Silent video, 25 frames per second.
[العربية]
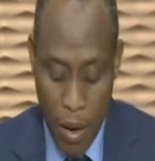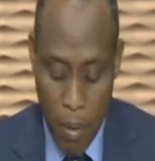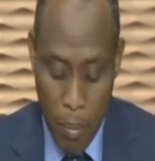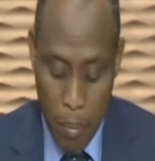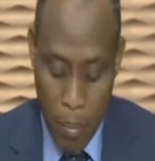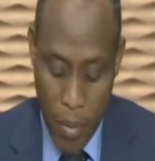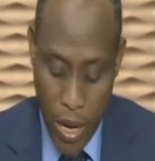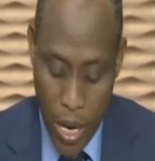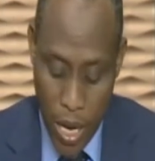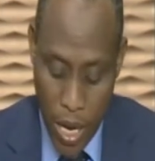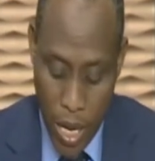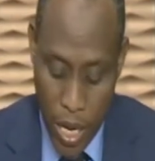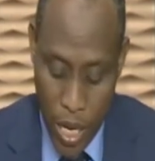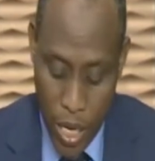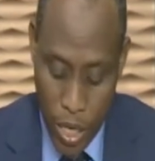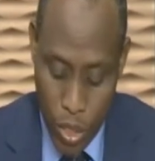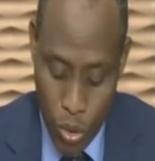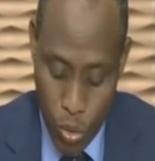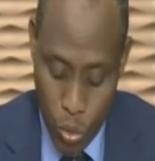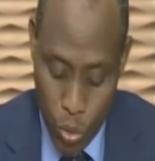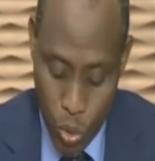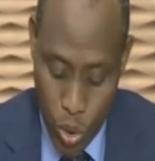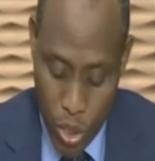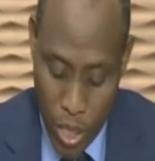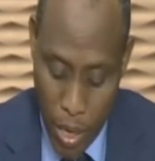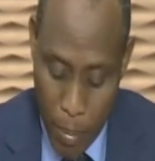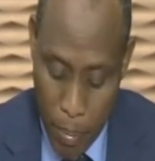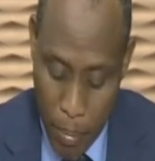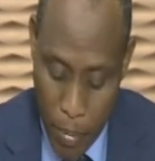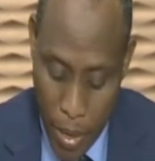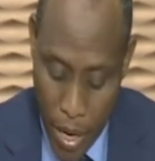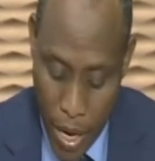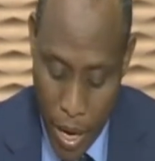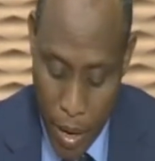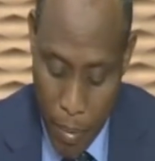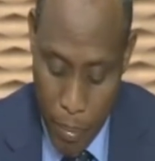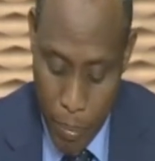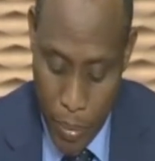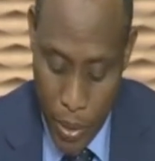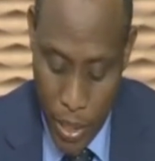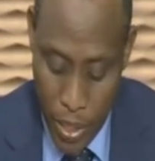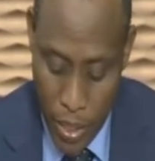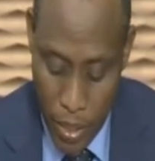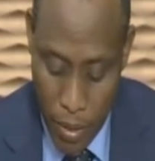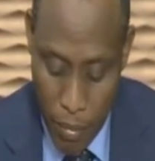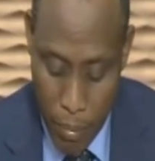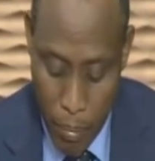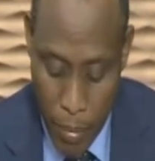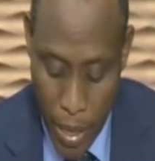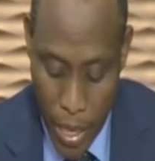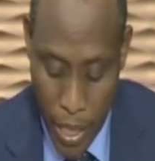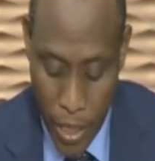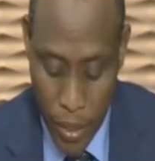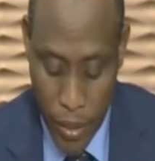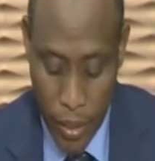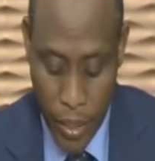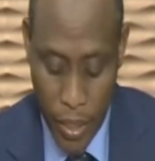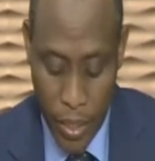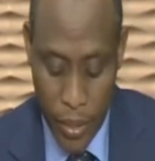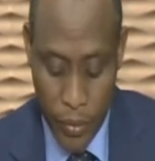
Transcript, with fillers: ما يسمى بمرض